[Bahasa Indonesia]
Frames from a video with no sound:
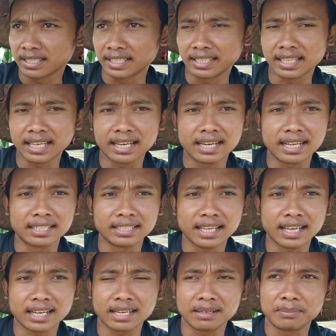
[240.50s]
kita
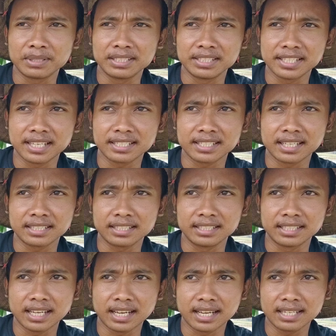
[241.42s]
nanti akan
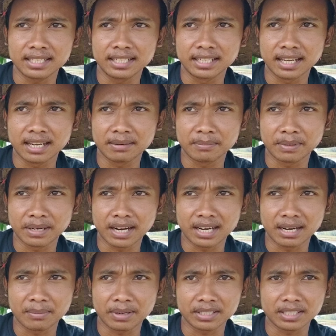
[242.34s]
mensiasatinya dengan
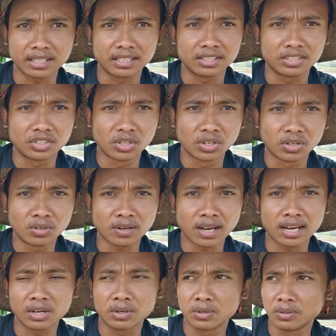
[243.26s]
menanam kacang hijau
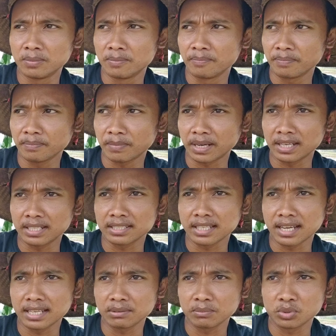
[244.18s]
kalau pada
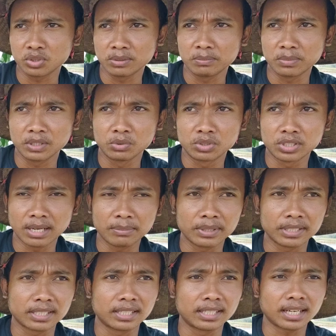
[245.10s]
saat musim penghujan
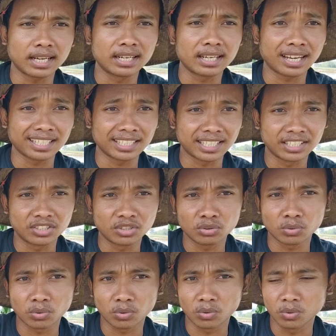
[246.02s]
biasanya kan kacang
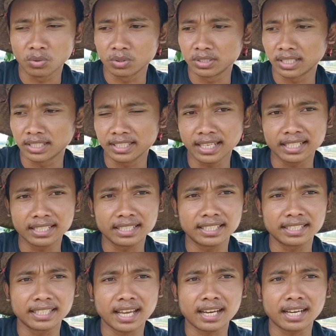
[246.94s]
hijau turun jadi nanti
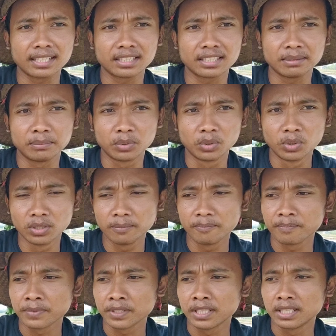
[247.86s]
kita akan
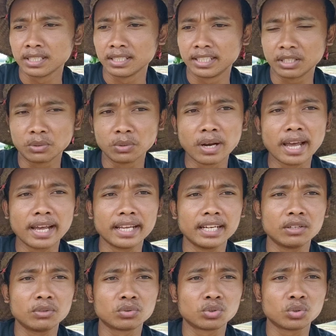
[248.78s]
timbun
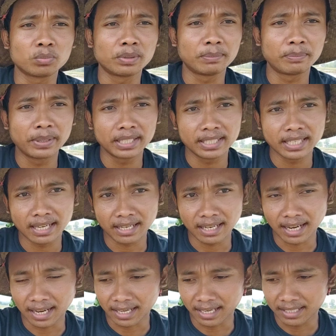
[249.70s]
digunain untuk bibit yang
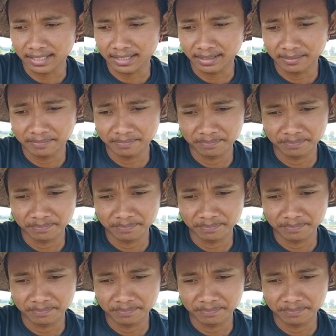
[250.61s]
akan